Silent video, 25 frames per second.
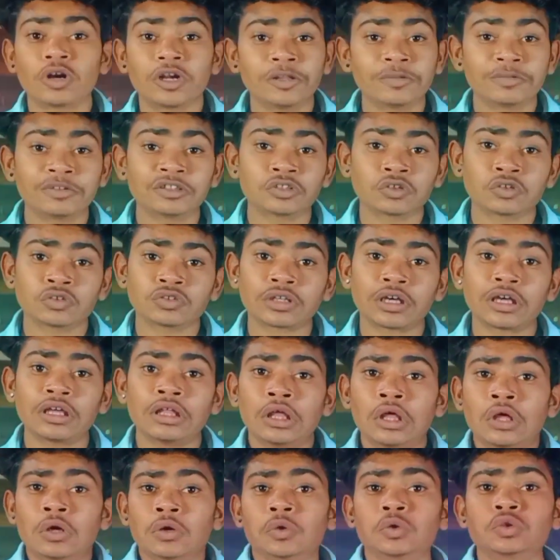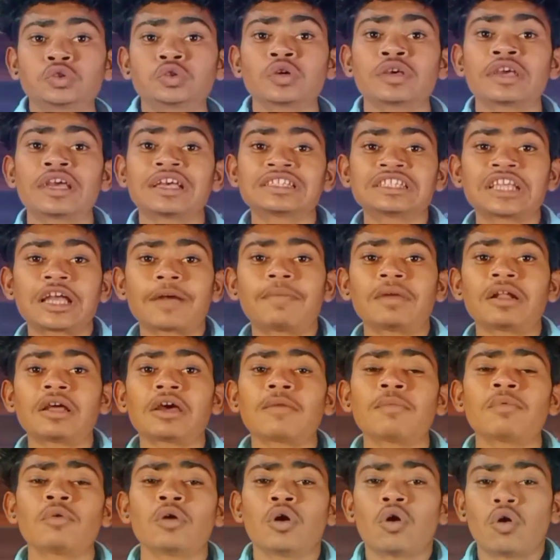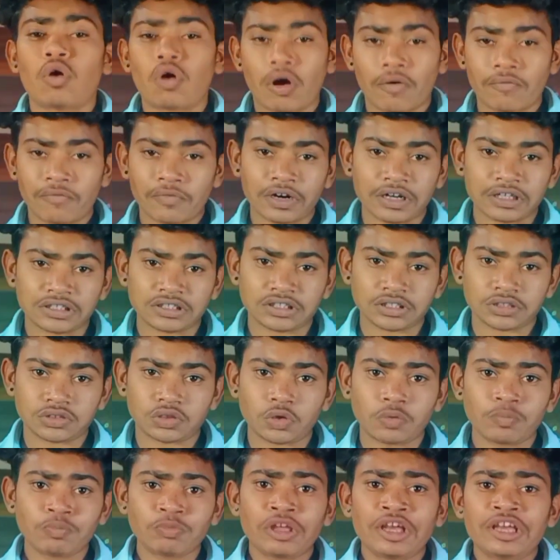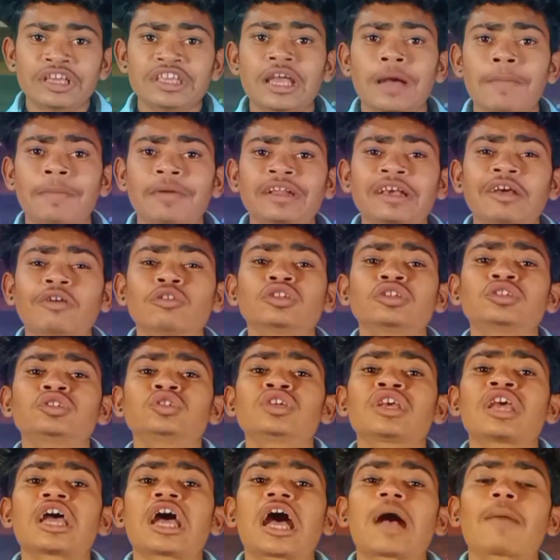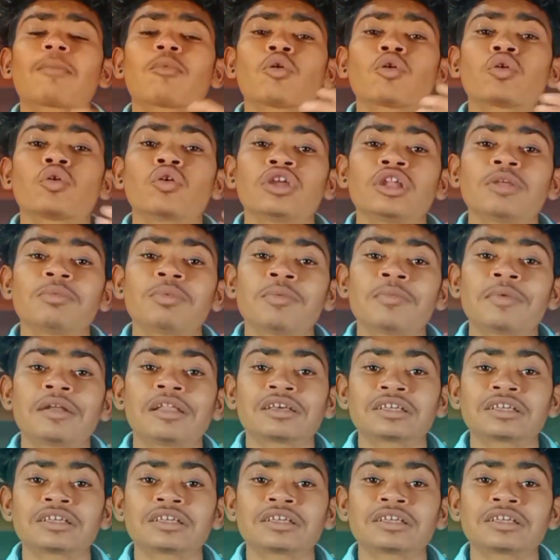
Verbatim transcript: नोटिफिकेशन होता है उसको कैसे यहाँ पर आप ऑफ कर सकते हो यहाँ पर क्या होता है जो कि आपको कोई ने भी